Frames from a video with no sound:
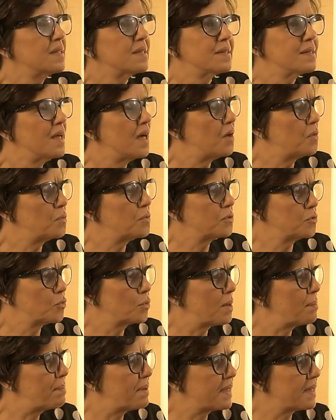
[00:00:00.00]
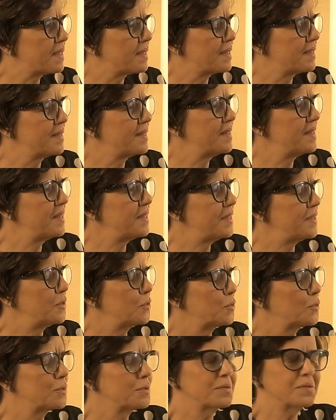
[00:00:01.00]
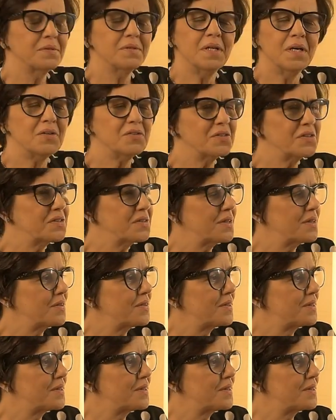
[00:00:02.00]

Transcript: Não, nunca parei. Nunca eu, parou, não, mesmo não.